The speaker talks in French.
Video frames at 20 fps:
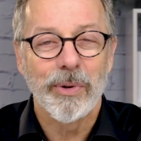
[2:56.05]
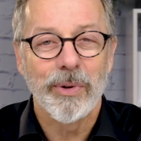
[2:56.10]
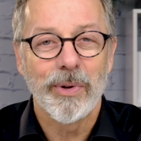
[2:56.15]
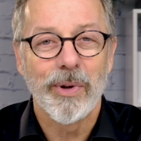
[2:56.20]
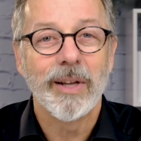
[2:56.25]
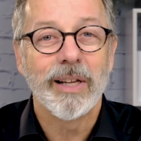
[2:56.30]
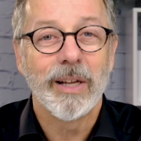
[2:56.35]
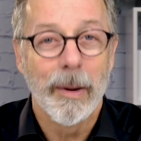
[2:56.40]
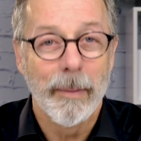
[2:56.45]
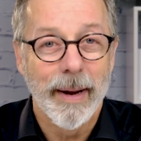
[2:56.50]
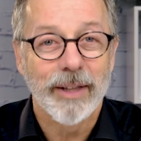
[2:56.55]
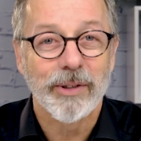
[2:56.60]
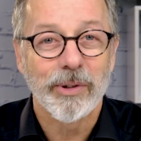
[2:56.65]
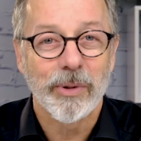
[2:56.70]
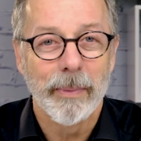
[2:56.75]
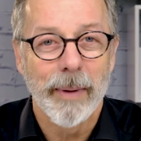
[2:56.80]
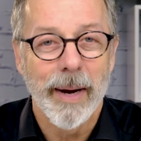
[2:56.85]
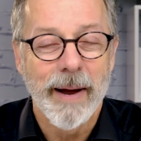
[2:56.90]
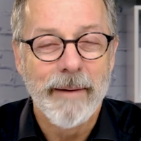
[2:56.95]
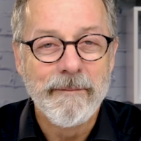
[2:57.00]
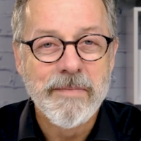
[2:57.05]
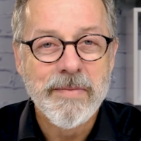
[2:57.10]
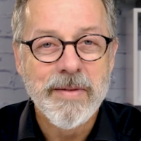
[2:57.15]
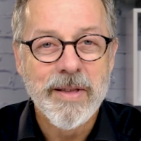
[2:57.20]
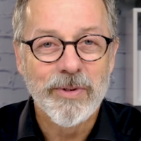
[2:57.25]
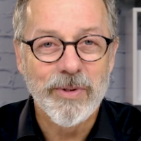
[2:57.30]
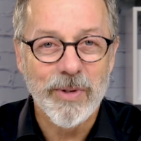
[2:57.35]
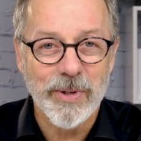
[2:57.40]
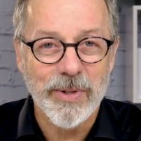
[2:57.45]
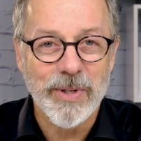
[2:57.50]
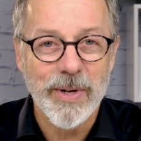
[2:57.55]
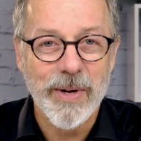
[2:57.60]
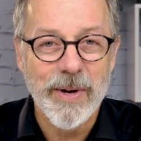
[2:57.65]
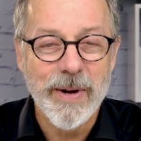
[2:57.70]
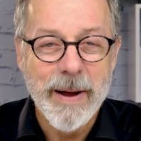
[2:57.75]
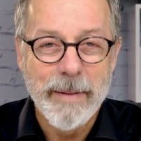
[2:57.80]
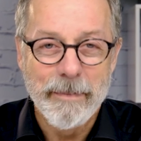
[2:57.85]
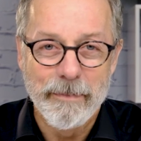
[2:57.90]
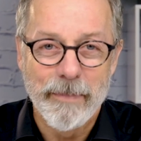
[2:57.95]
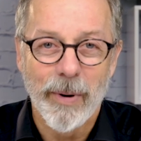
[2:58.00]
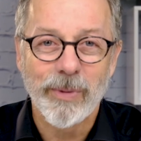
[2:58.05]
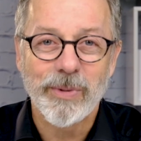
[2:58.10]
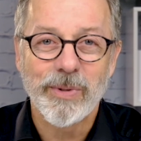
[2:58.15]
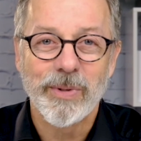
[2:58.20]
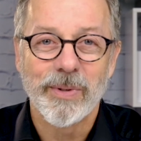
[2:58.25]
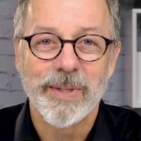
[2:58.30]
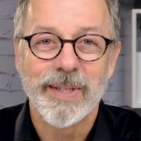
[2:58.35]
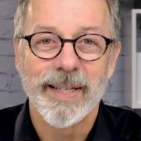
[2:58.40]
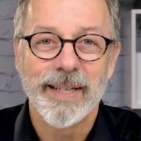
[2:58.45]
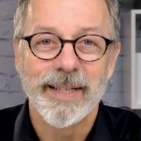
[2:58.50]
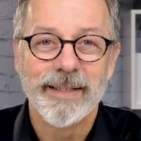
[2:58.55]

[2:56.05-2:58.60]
comme être humain. Sur ce, bon succès!